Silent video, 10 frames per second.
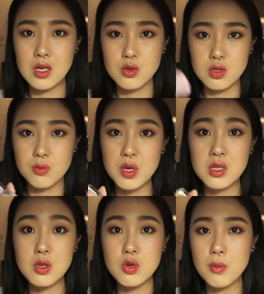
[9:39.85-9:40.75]
就是喷
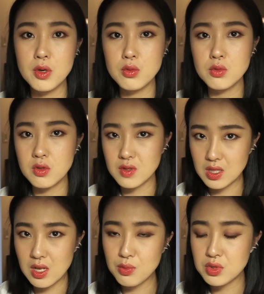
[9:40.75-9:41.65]
定妆喷雾，因为今
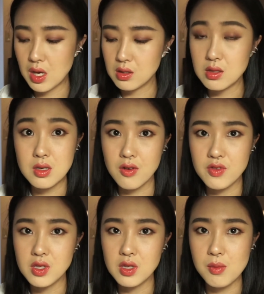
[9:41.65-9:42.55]
天不想影响
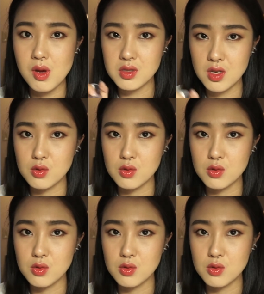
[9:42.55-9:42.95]
粉底的表现，